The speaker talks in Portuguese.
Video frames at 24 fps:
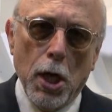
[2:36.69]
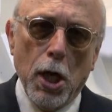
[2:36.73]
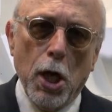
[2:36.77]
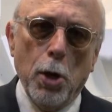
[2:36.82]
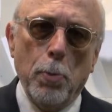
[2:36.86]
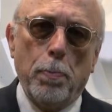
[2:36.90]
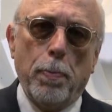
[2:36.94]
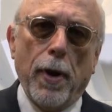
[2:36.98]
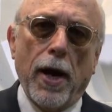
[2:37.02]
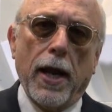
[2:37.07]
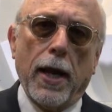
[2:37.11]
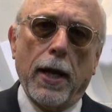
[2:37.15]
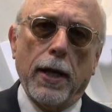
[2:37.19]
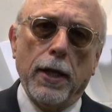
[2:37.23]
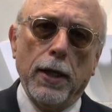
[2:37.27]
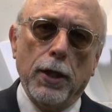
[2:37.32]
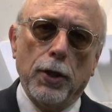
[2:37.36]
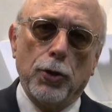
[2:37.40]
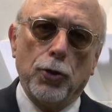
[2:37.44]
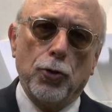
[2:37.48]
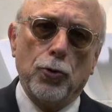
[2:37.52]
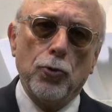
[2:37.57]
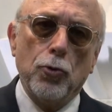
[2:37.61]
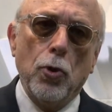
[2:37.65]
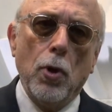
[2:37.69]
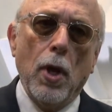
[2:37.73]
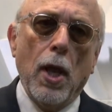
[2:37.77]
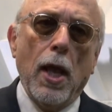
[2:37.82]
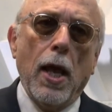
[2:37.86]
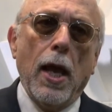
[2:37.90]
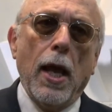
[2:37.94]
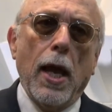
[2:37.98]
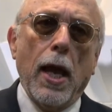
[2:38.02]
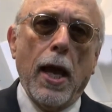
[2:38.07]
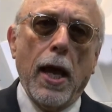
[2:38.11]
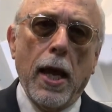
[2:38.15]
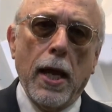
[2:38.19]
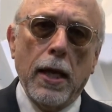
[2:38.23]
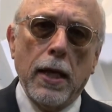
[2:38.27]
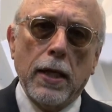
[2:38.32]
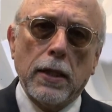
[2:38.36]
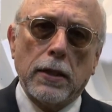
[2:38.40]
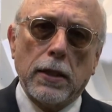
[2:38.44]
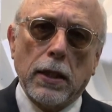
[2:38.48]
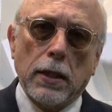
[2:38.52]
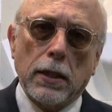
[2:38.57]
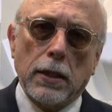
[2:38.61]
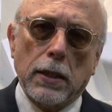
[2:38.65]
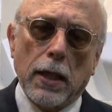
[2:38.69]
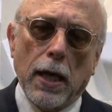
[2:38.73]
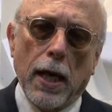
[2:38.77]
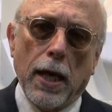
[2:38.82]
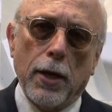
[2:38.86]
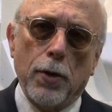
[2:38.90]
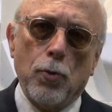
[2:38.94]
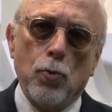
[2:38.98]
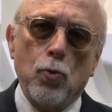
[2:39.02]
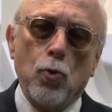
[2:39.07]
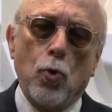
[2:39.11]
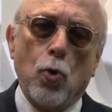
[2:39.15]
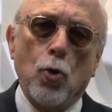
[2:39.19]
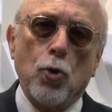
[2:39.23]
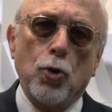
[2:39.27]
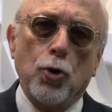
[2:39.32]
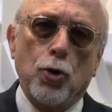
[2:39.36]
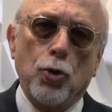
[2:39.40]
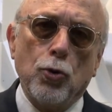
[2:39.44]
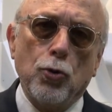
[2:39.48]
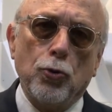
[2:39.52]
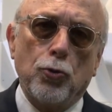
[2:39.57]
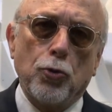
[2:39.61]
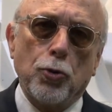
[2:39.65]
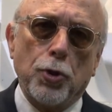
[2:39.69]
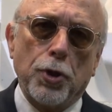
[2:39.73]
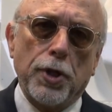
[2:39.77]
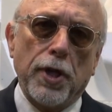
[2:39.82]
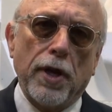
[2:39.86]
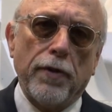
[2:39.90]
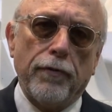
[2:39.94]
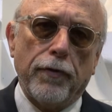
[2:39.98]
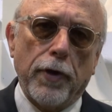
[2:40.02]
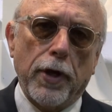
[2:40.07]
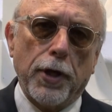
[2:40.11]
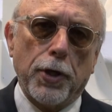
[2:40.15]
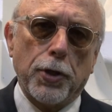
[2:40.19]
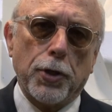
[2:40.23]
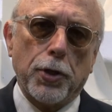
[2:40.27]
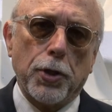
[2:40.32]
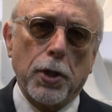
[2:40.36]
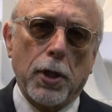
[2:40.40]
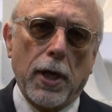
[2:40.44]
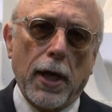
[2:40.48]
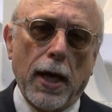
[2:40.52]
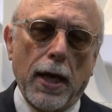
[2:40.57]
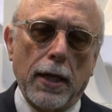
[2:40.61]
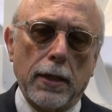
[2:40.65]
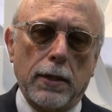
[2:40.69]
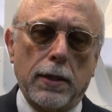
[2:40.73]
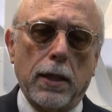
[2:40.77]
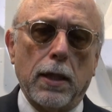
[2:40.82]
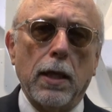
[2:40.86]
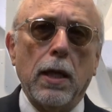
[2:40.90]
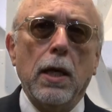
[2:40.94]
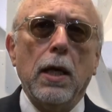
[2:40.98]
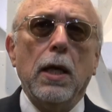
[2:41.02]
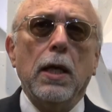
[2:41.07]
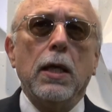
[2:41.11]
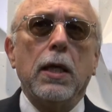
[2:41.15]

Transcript: E para isso é necessário um conjunto de deveres de casa